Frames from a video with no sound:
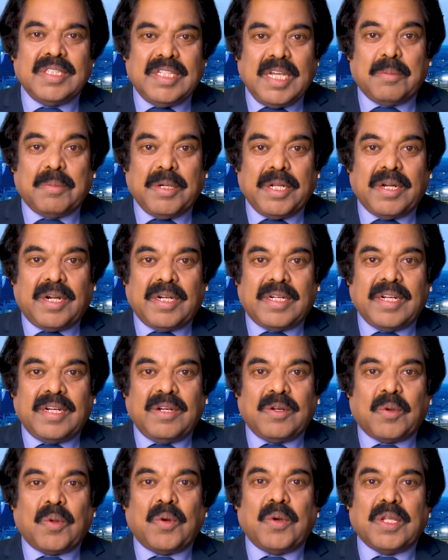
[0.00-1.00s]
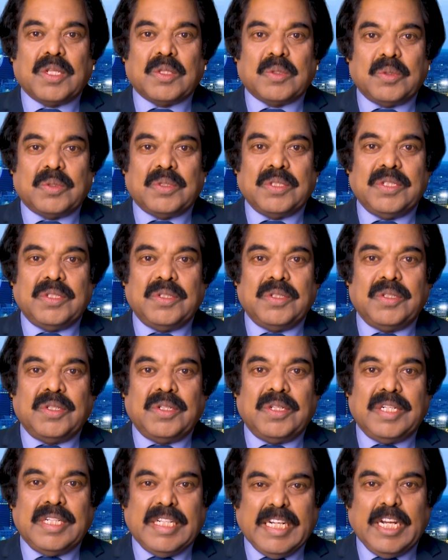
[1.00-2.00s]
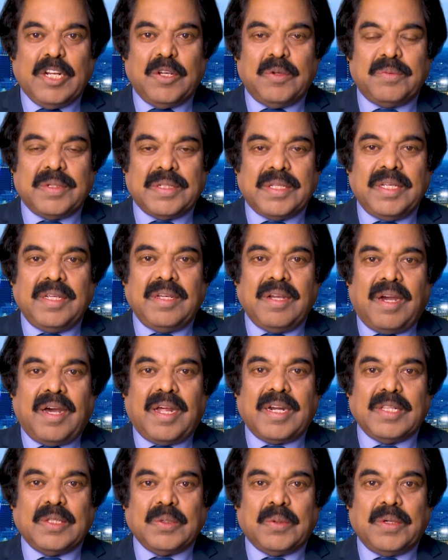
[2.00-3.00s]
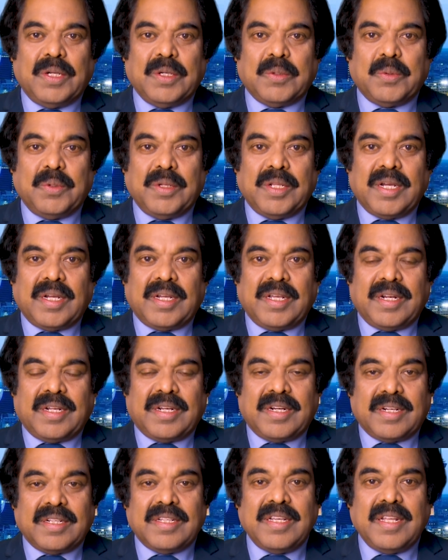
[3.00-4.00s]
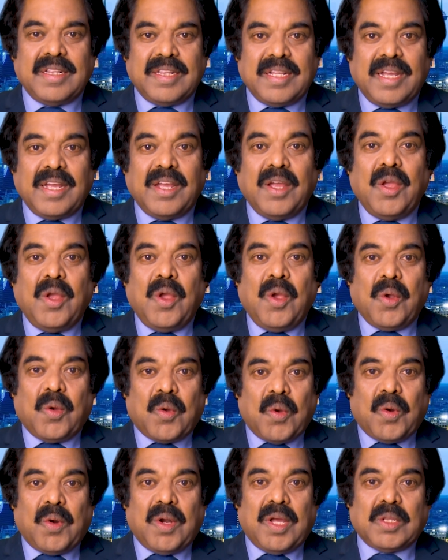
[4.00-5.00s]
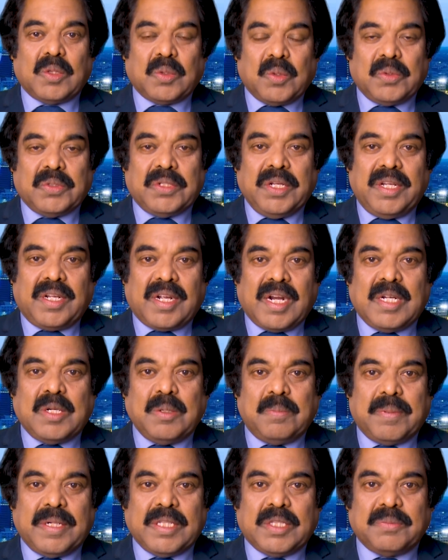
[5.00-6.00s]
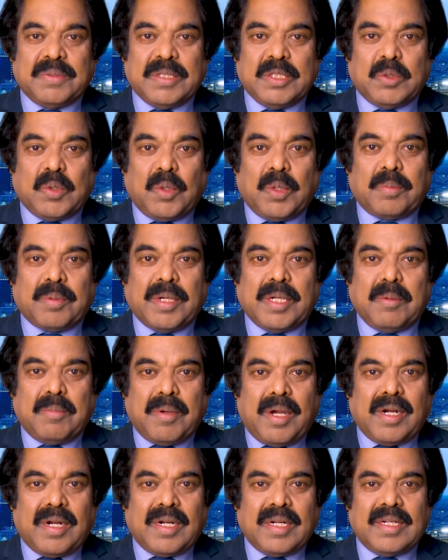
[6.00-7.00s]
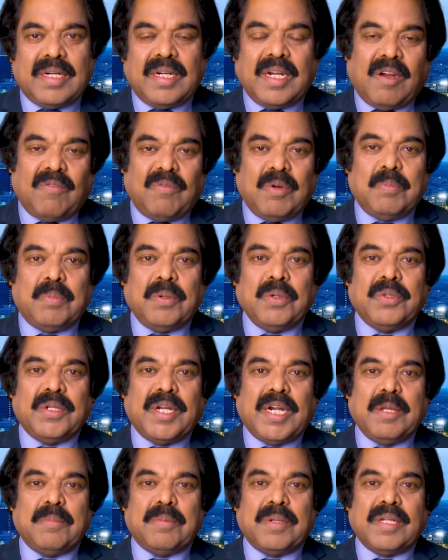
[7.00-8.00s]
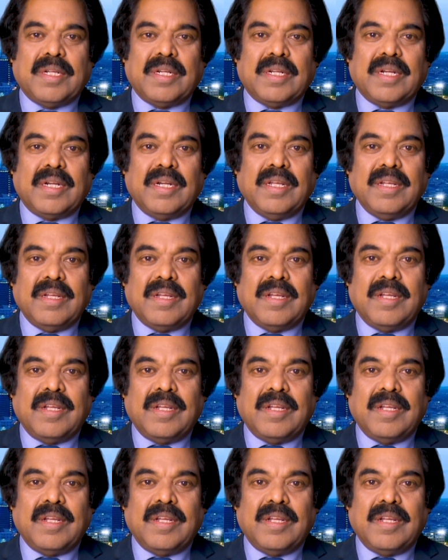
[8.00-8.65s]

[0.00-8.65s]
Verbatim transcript: ஜெர்மனி நாட்டில் கொரோனா தொற்று நிலவுவதை அறிந்து கொள்ளக்கூடியதாக இருக்கின்றது இந்த கொரோனா தொற்றை கட்டுப்படுத்துவது தொடர்பான மாநாடுகள் அவ்வப்பொழுது நடைபெறுகின்றன